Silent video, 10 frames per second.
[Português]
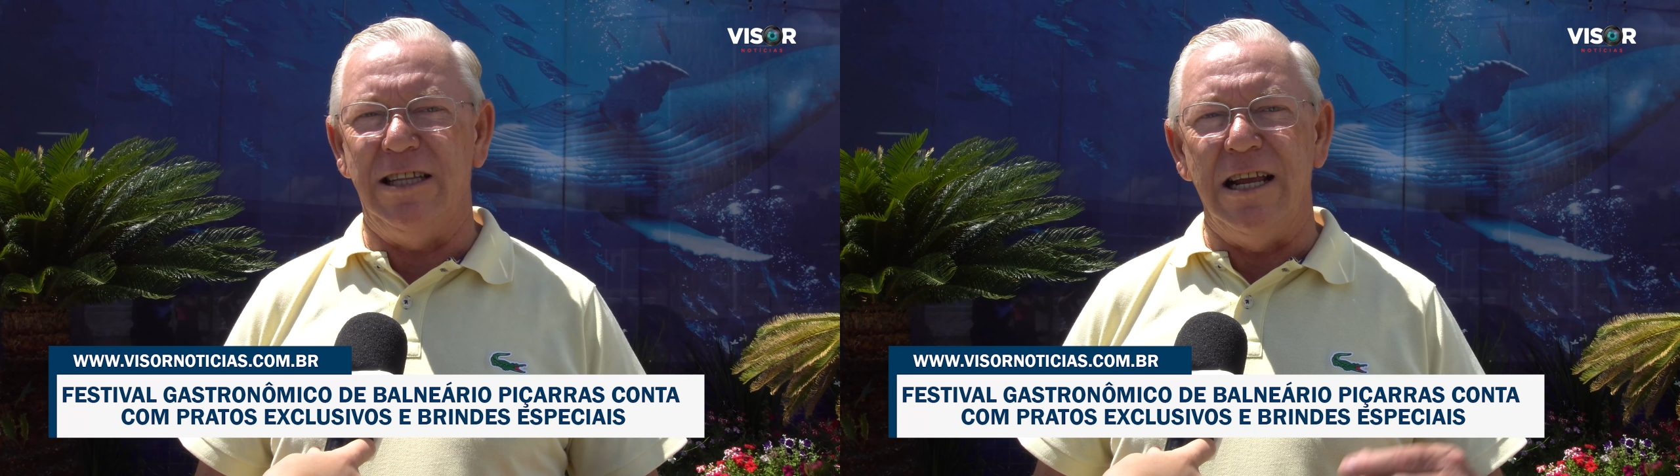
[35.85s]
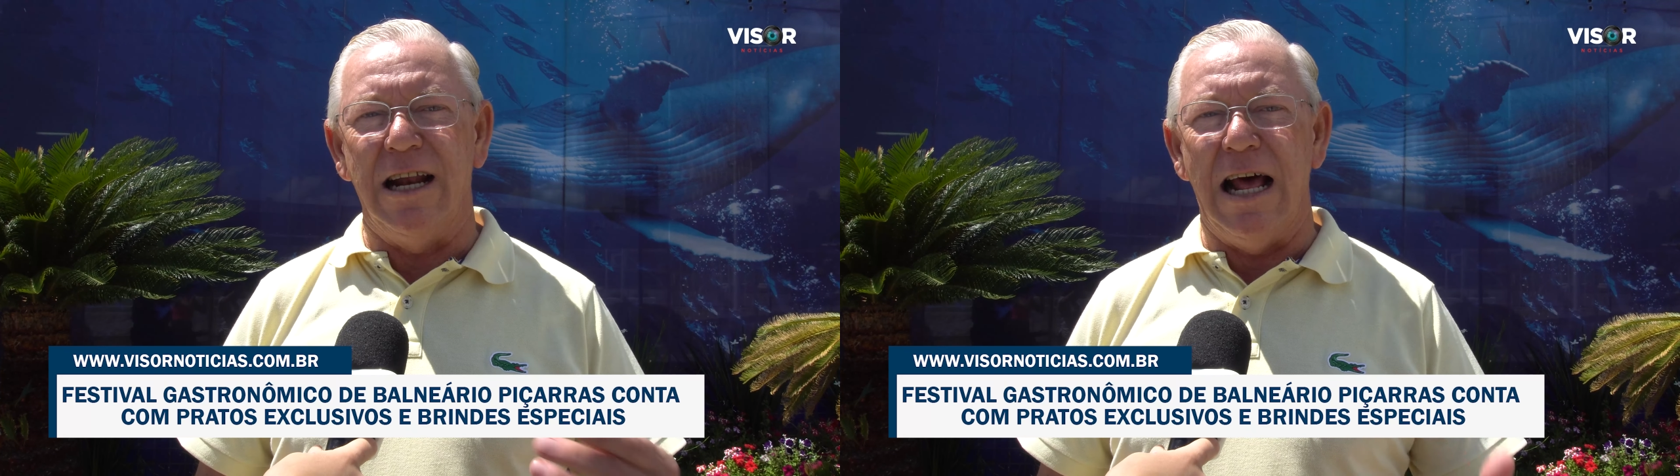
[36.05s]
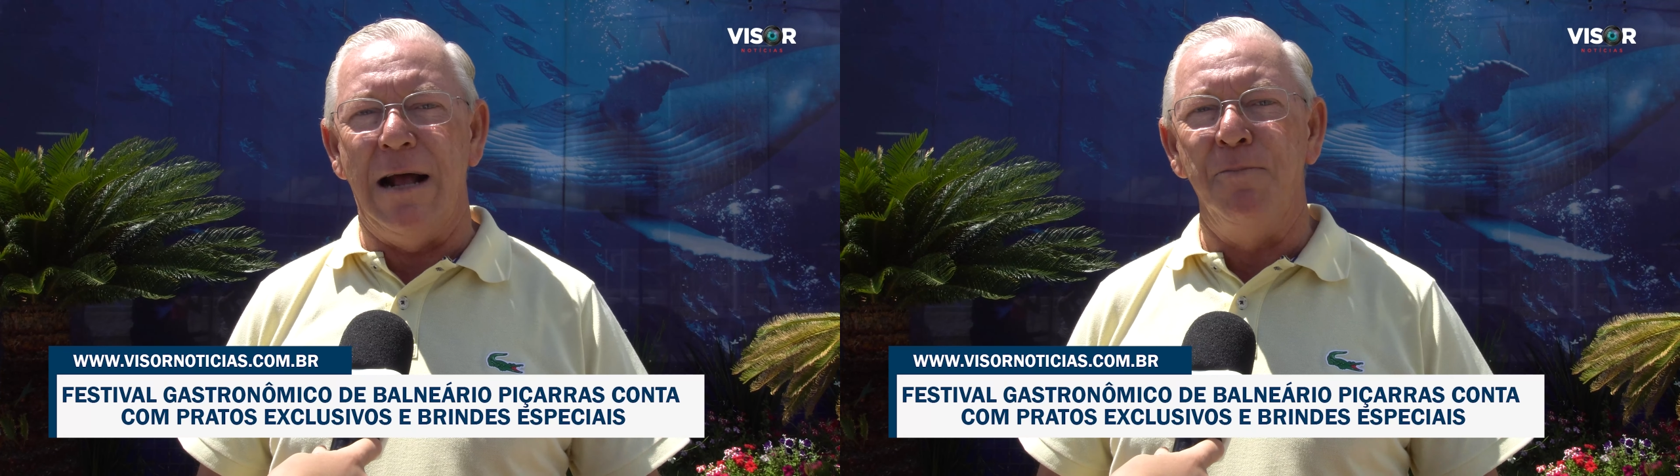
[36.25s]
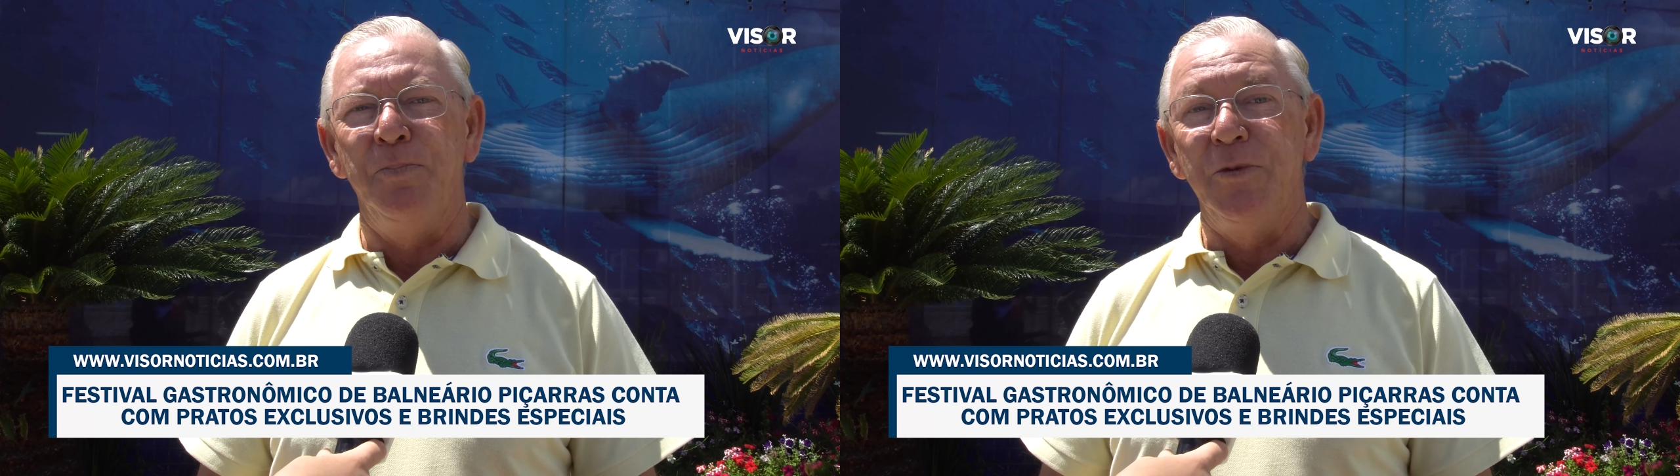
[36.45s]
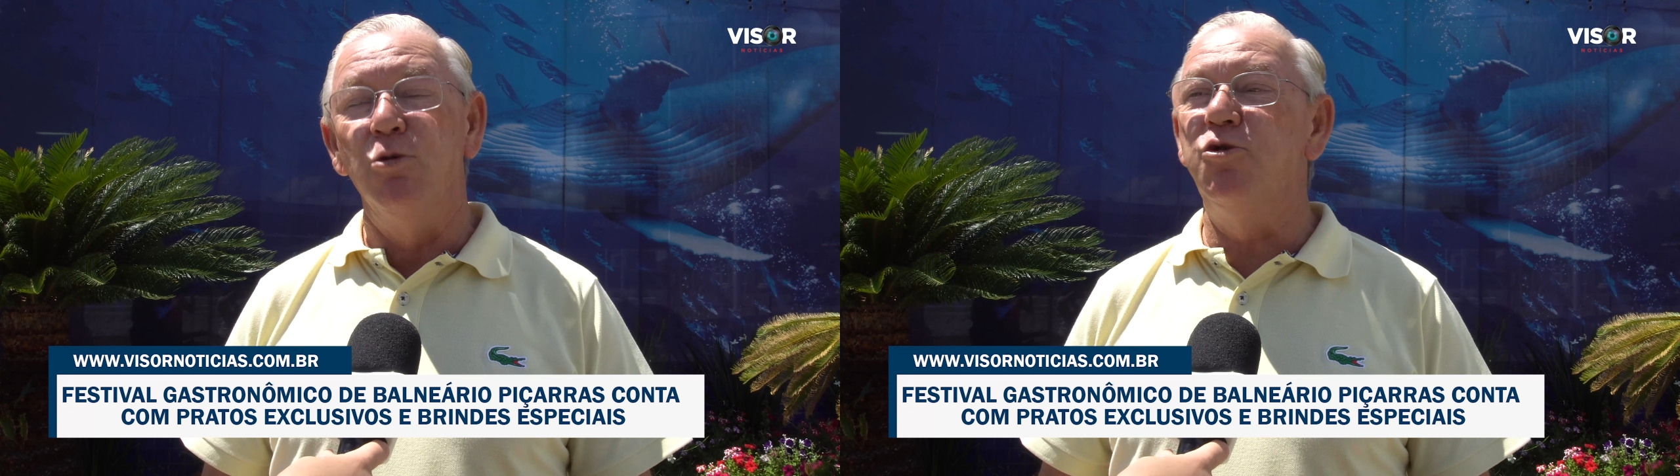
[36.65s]
tem lá
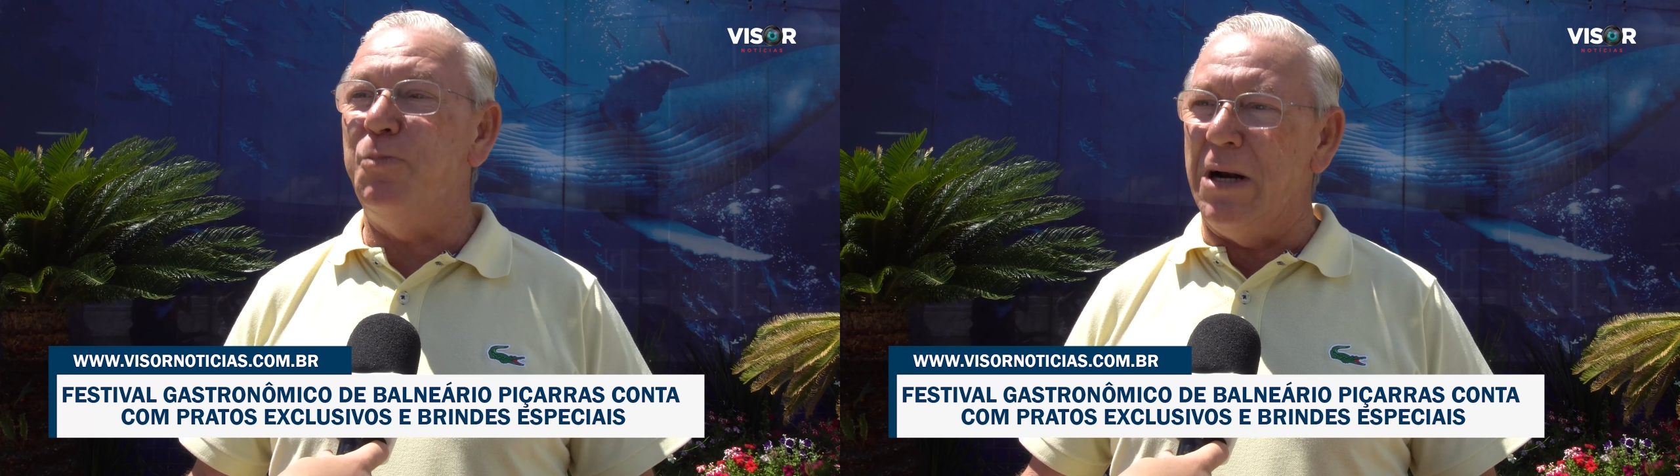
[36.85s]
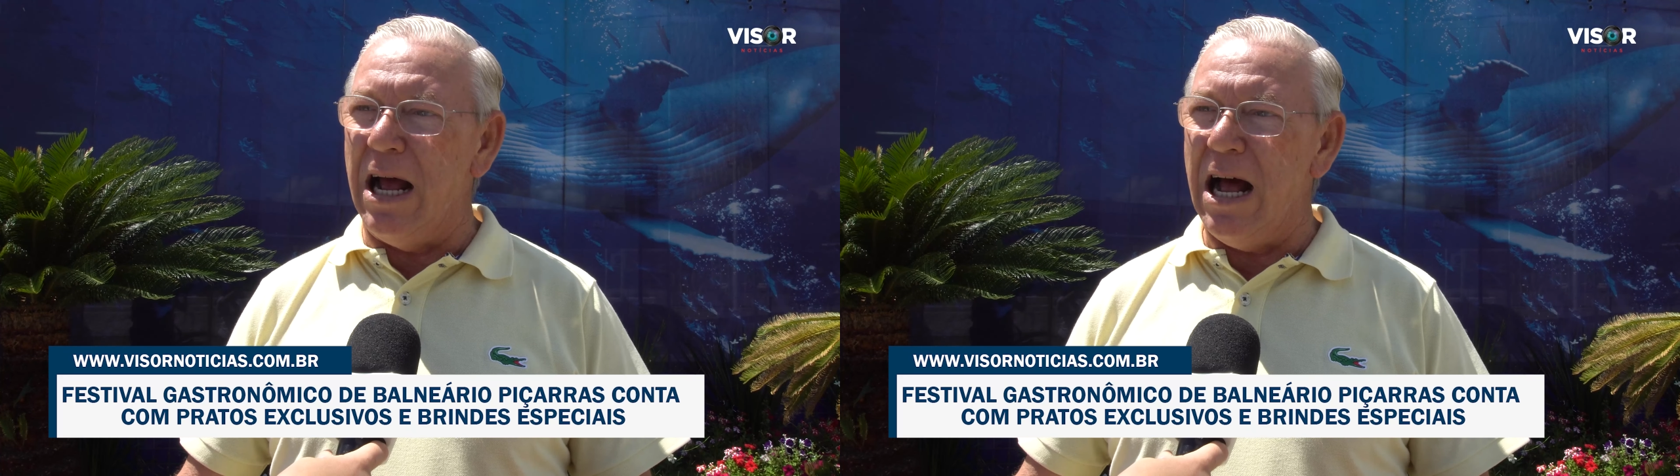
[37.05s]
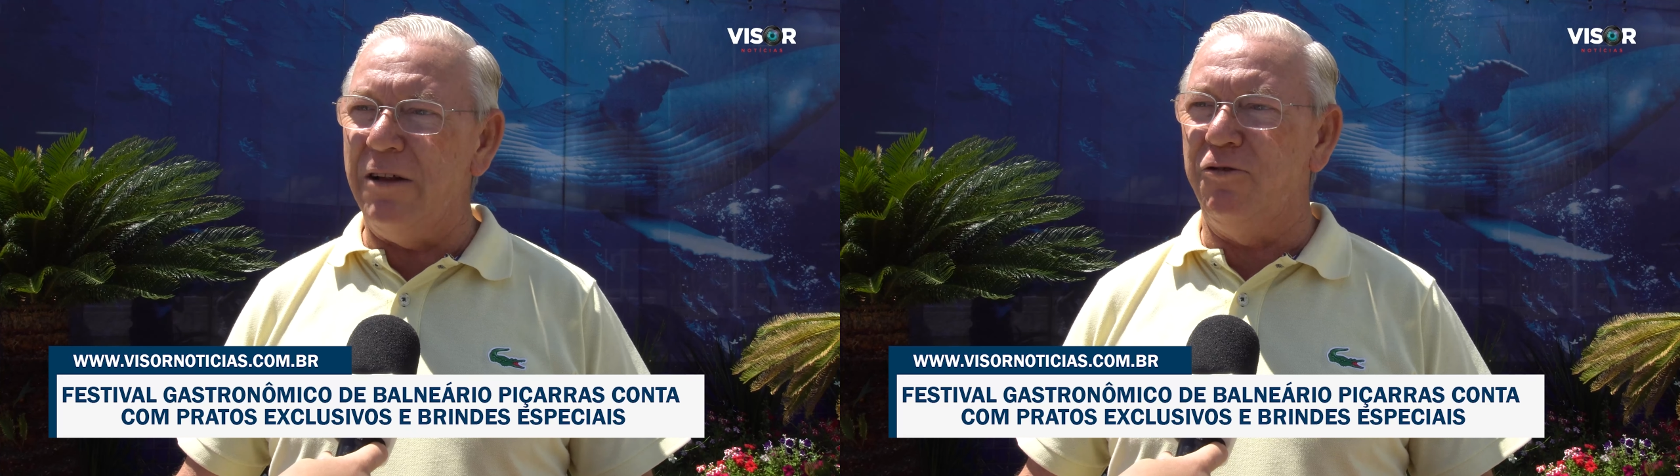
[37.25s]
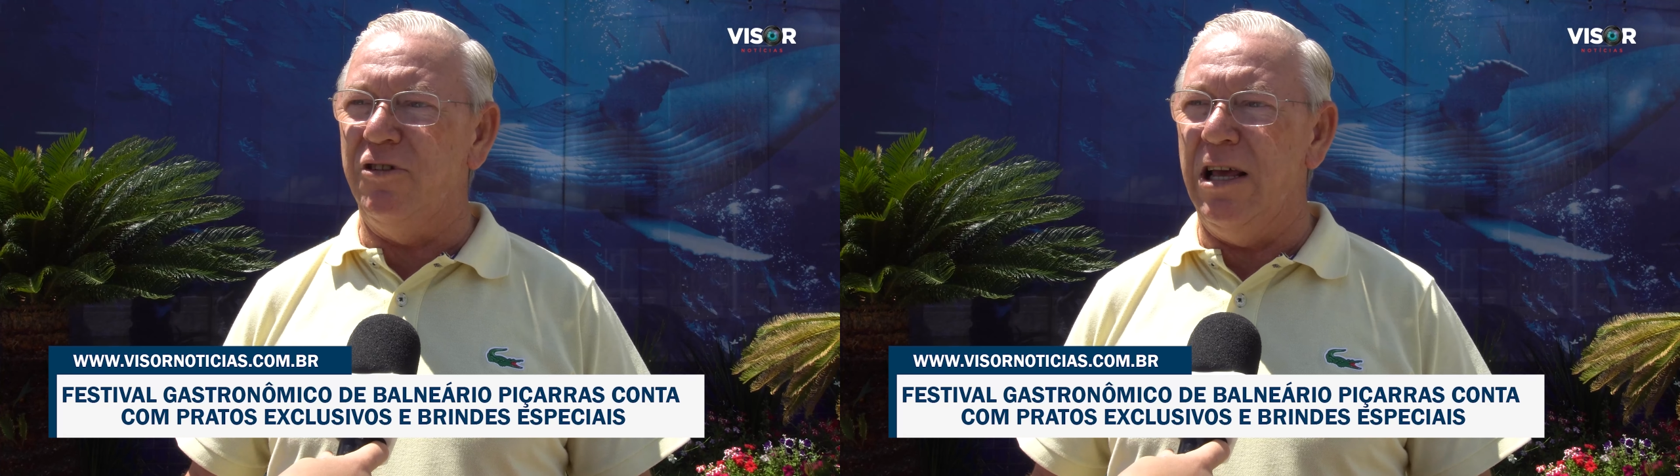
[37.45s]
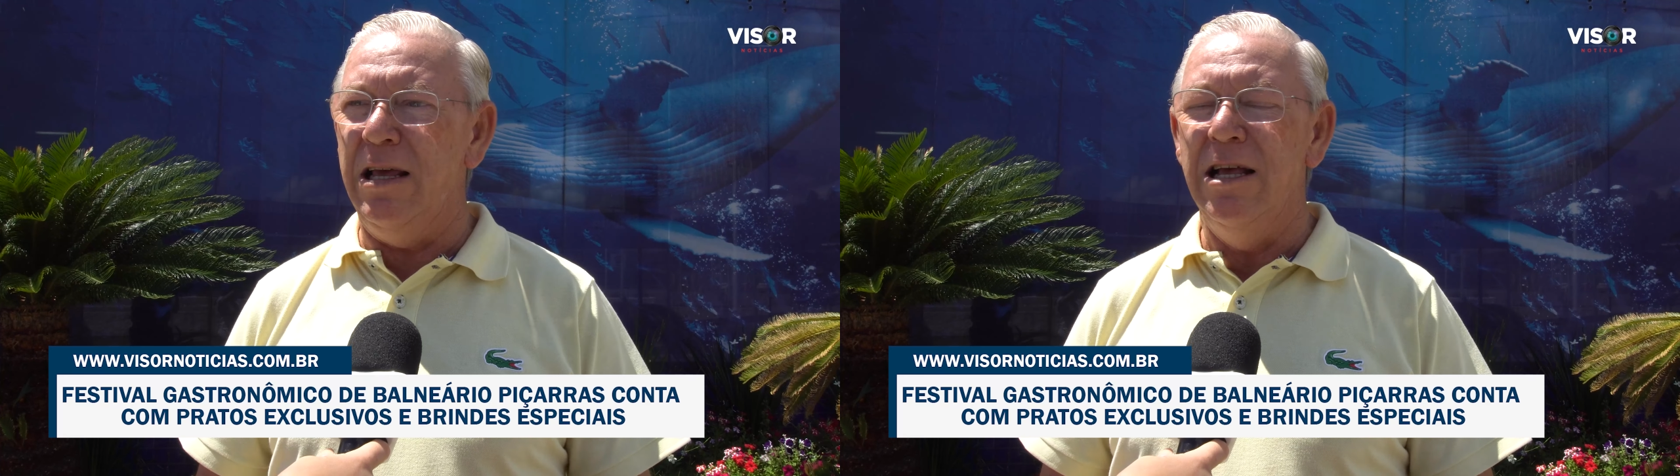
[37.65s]
os pratos,
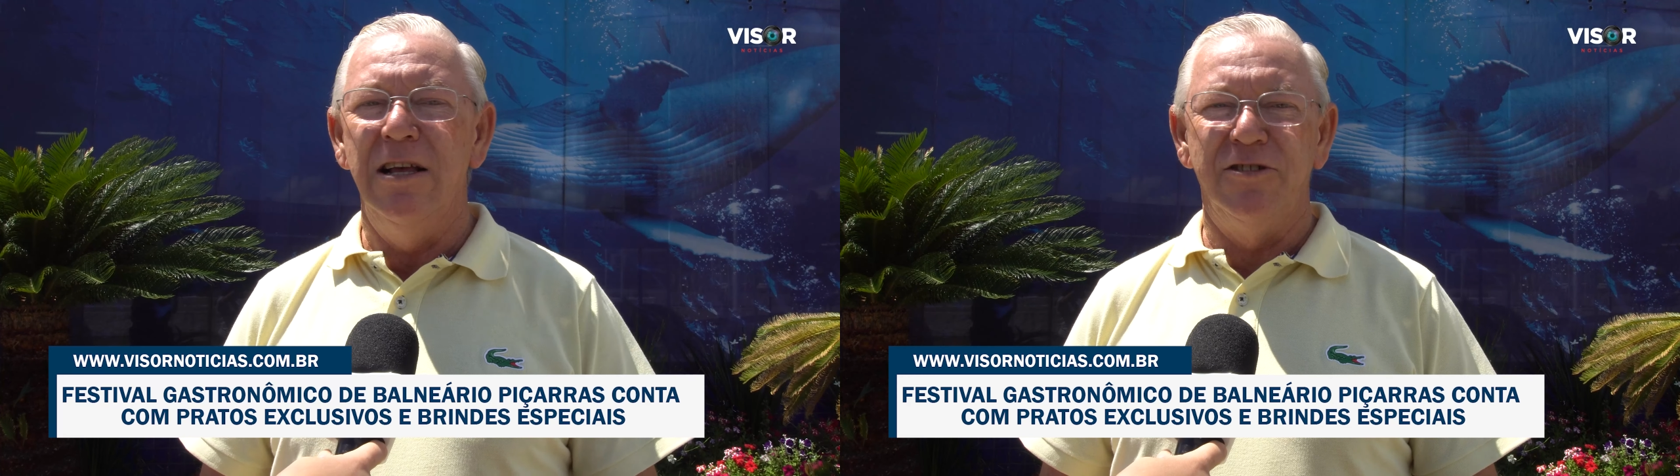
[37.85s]
né?